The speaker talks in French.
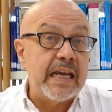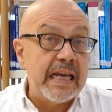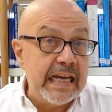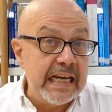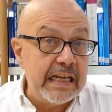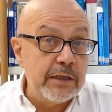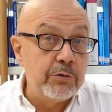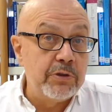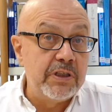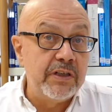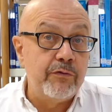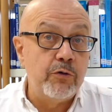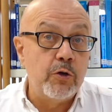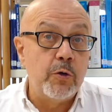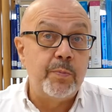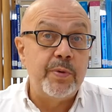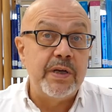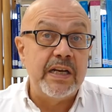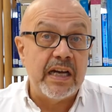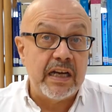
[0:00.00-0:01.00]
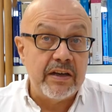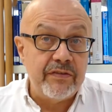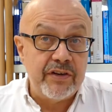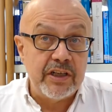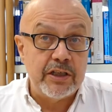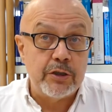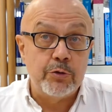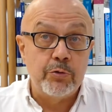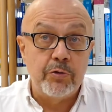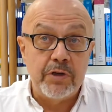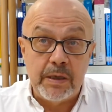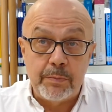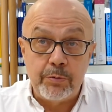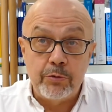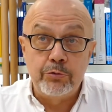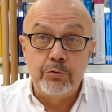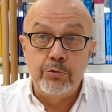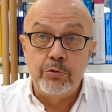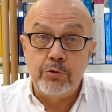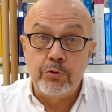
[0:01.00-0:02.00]
et de développer la réflexion et la
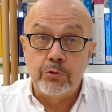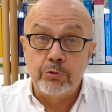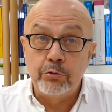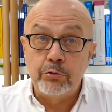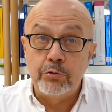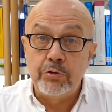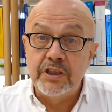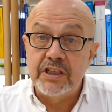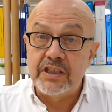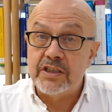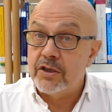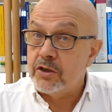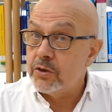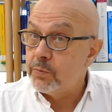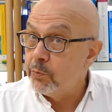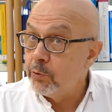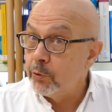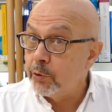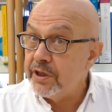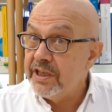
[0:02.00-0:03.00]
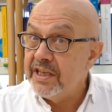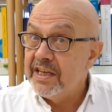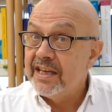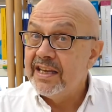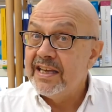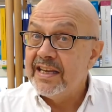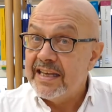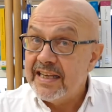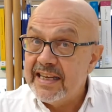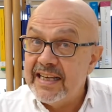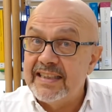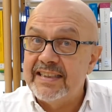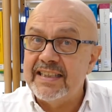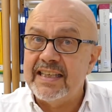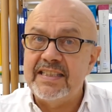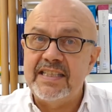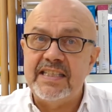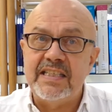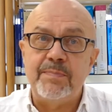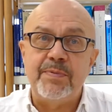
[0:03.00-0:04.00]
production de connaissances pluri- et
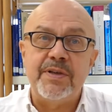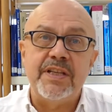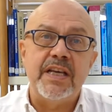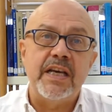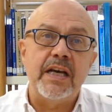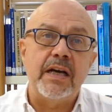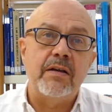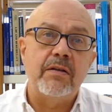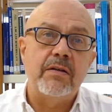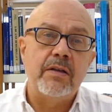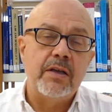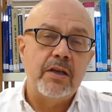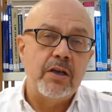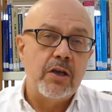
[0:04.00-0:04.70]
interdisciplinaires.